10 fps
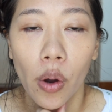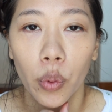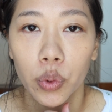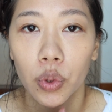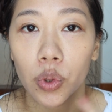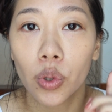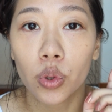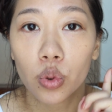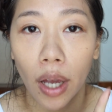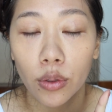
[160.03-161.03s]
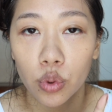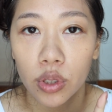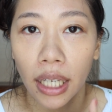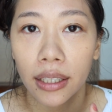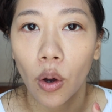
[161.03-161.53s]
我觉得用刷具
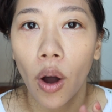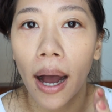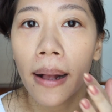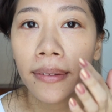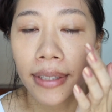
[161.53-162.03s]
上的话，